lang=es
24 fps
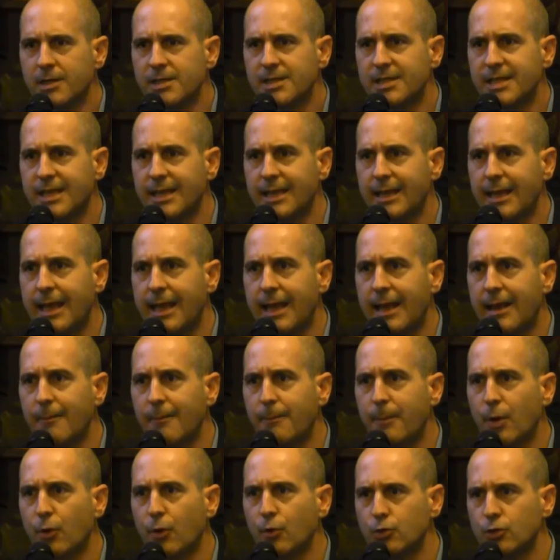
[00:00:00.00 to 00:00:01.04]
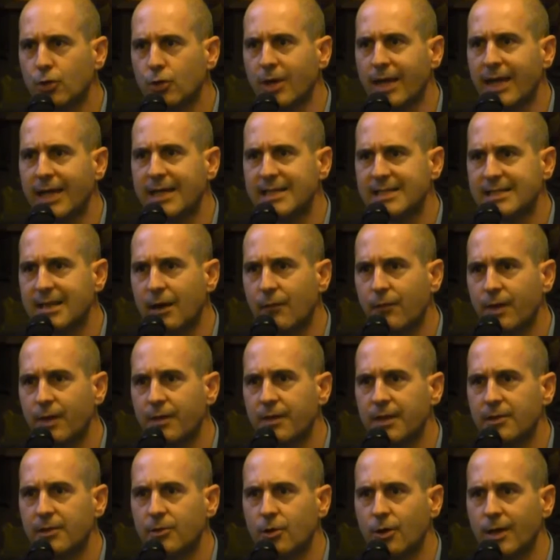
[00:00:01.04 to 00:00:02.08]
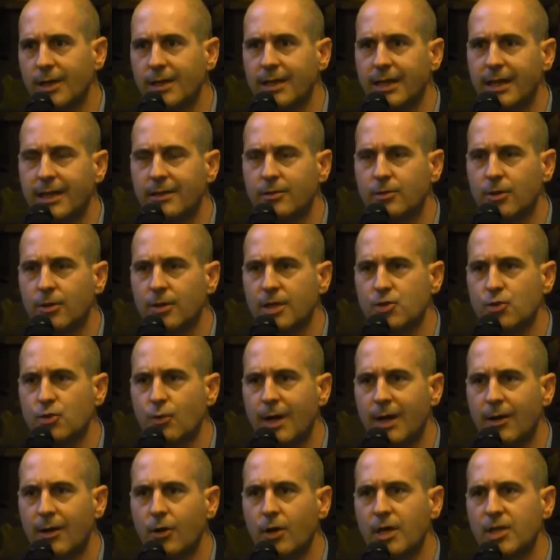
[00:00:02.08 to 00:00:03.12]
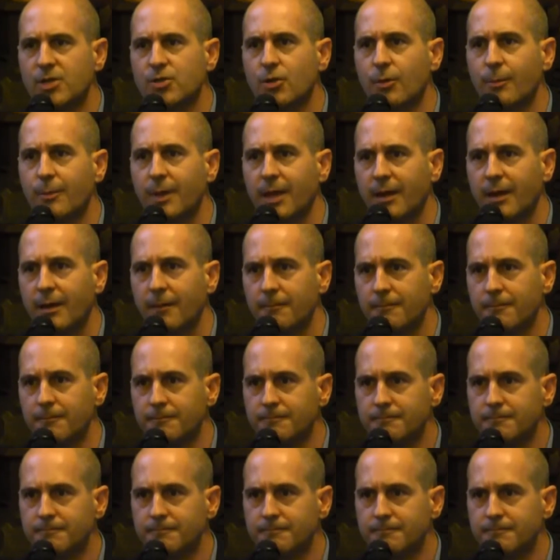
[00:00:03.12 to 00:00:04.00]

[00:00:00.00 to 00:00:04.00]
si el producto que le está ofreciendo el director de su banco les conviene.